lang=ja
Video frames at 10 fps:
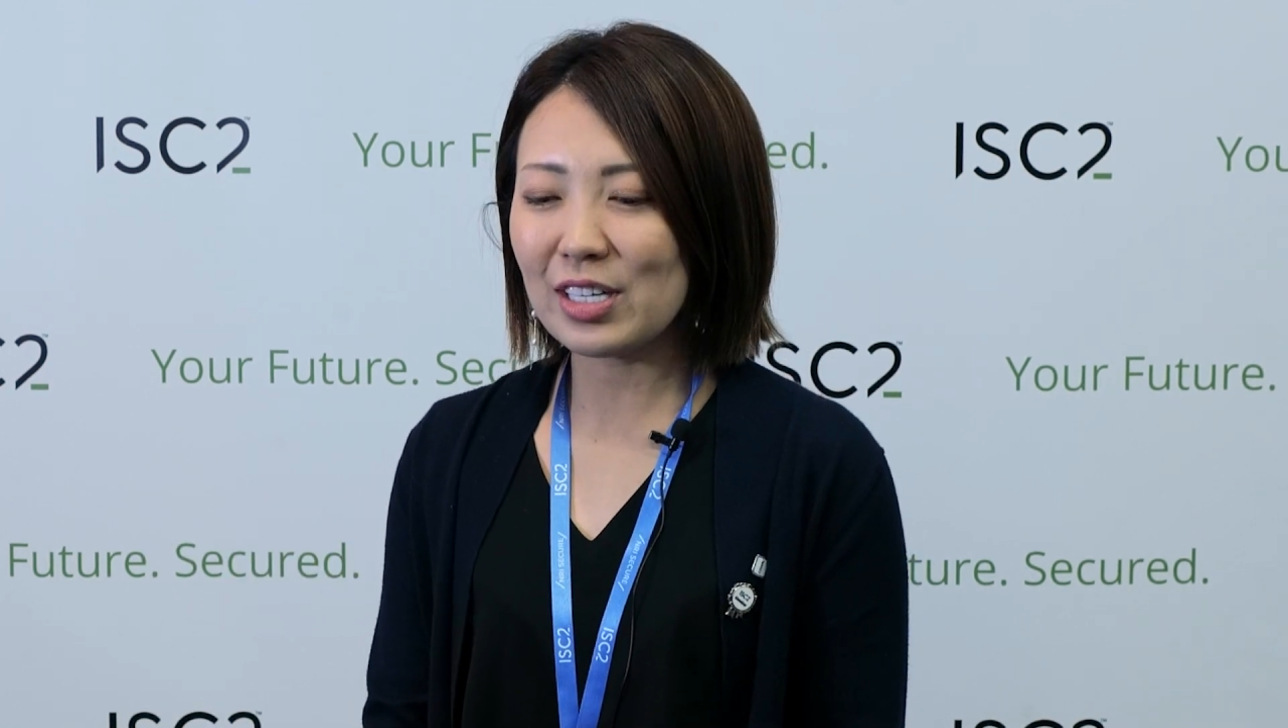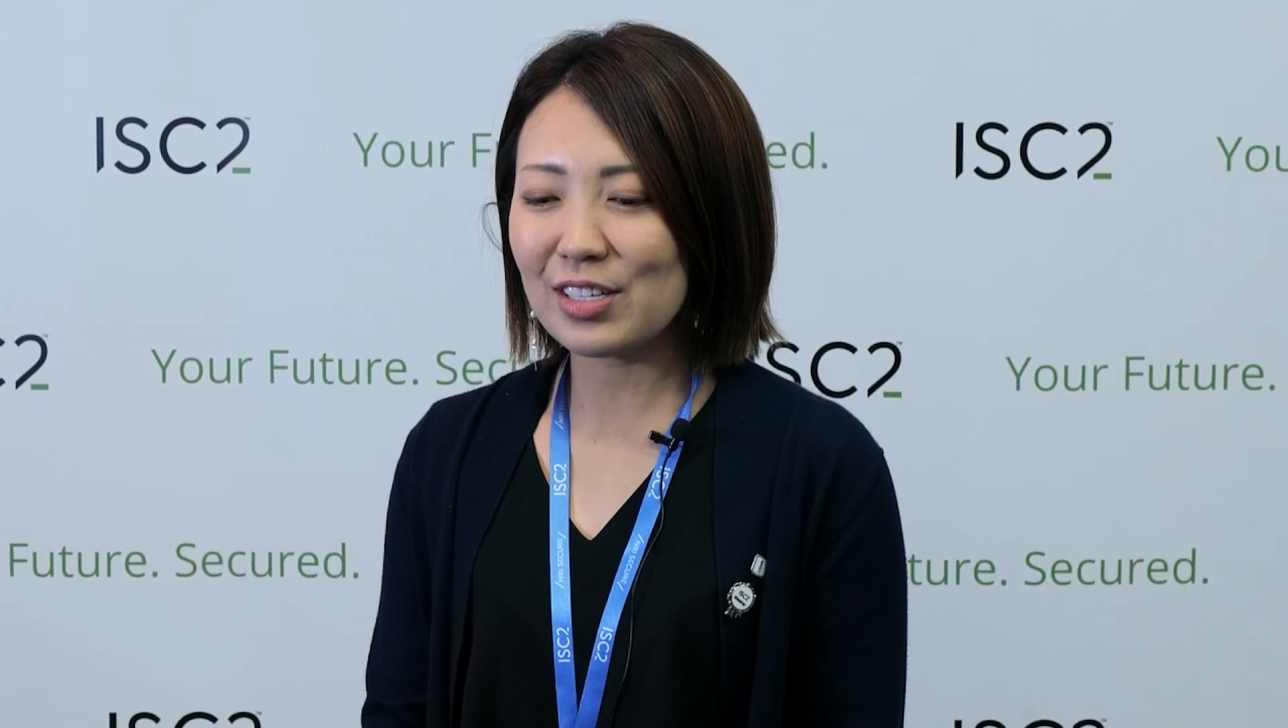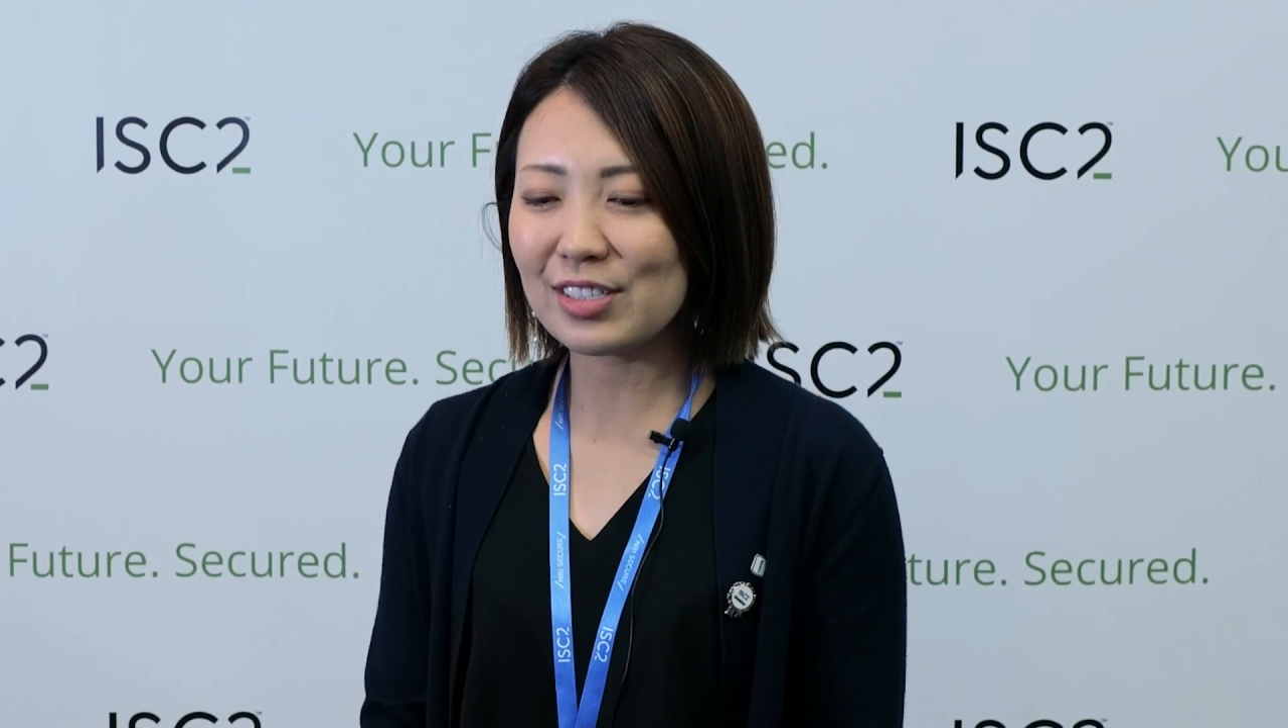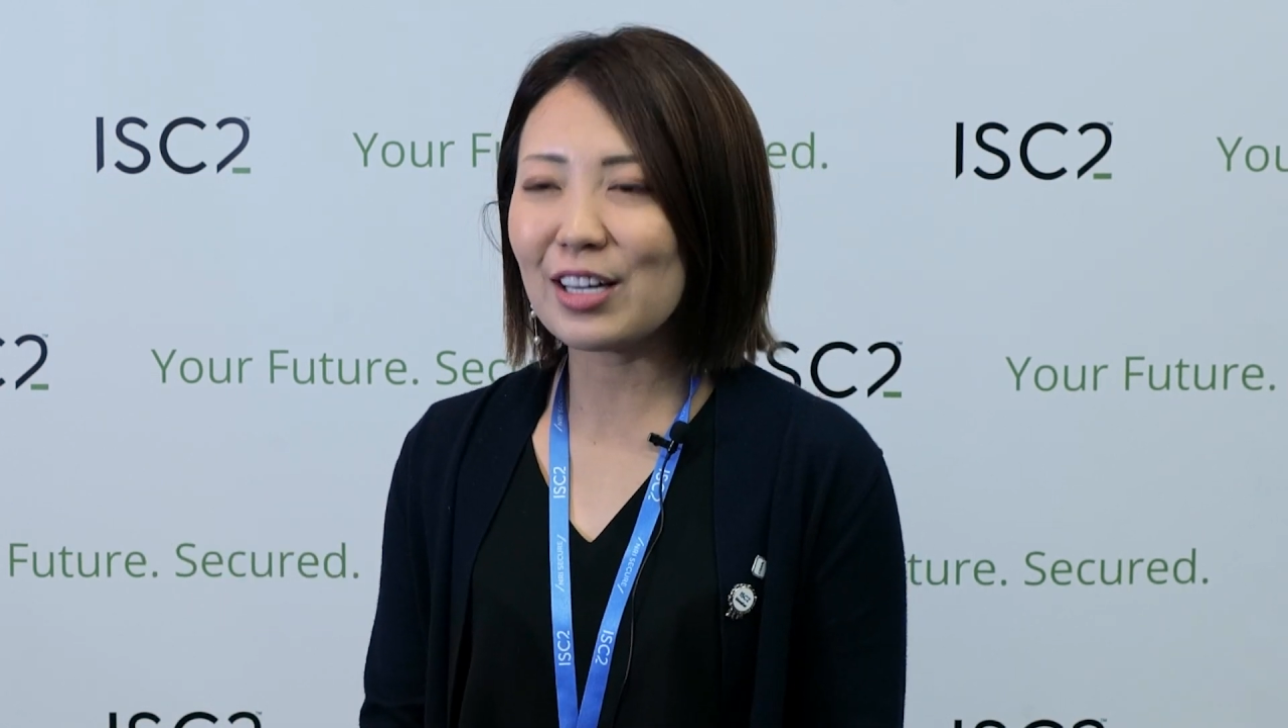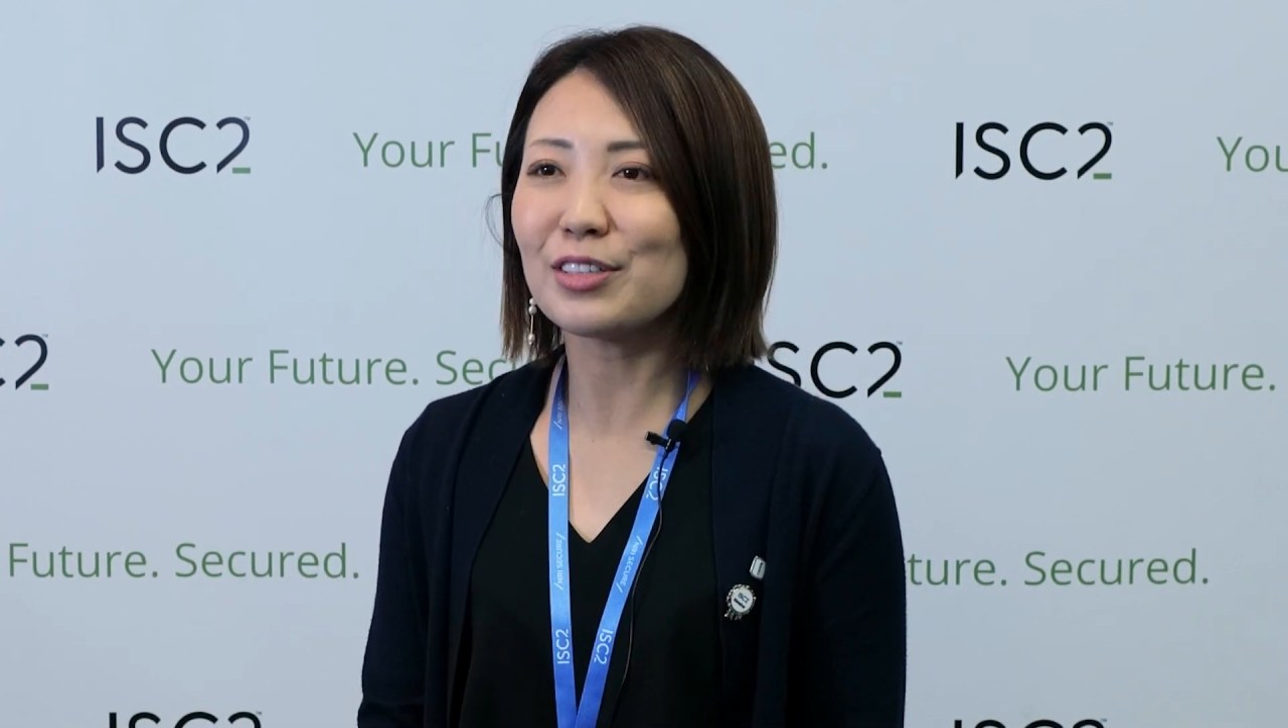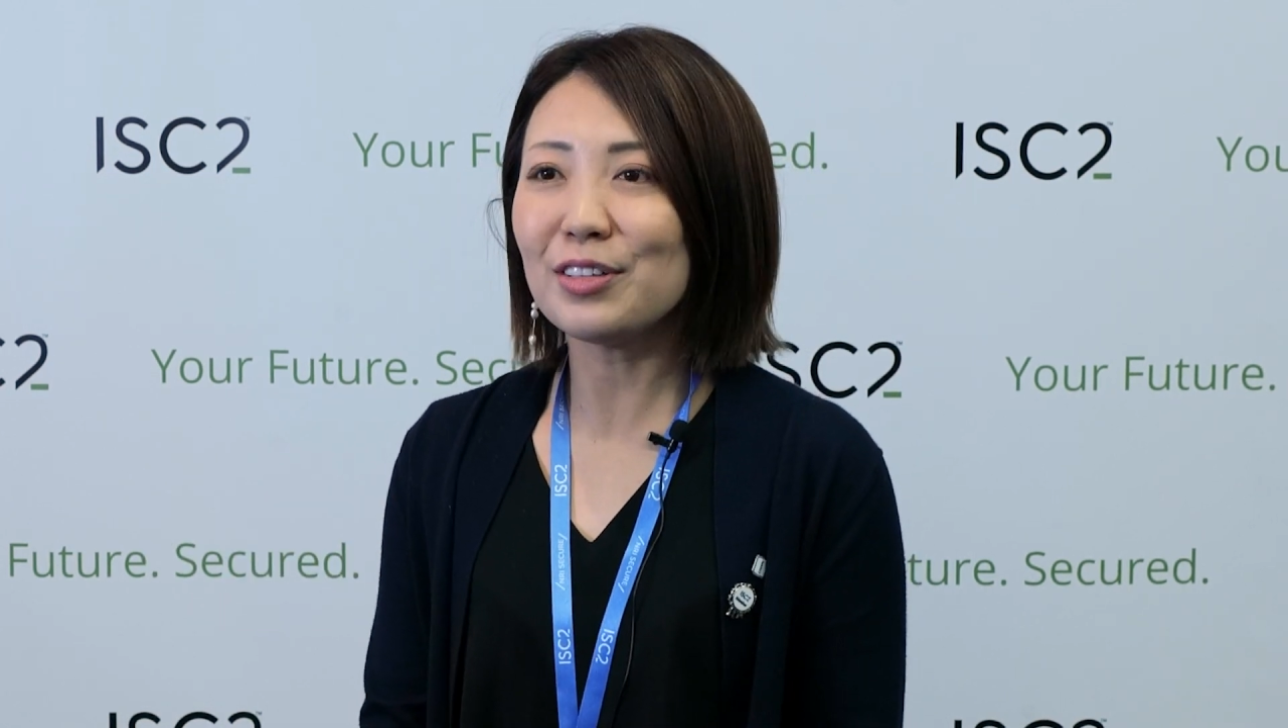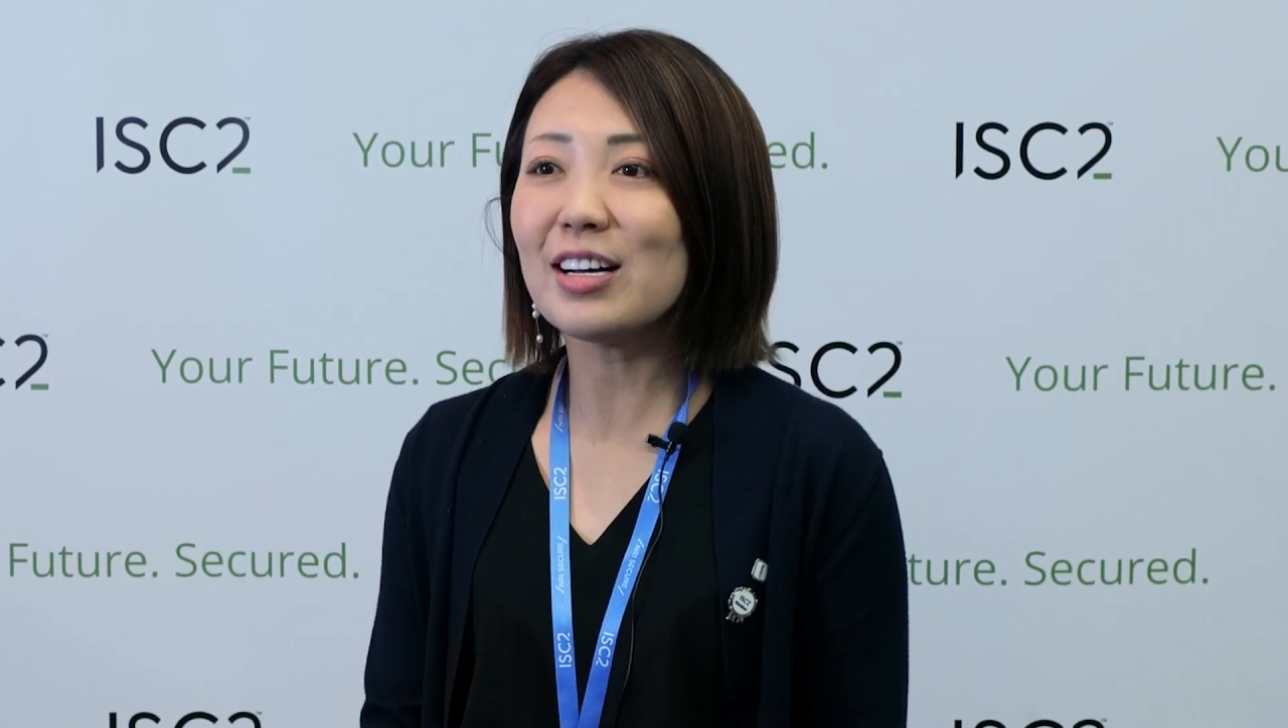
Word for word: ている資格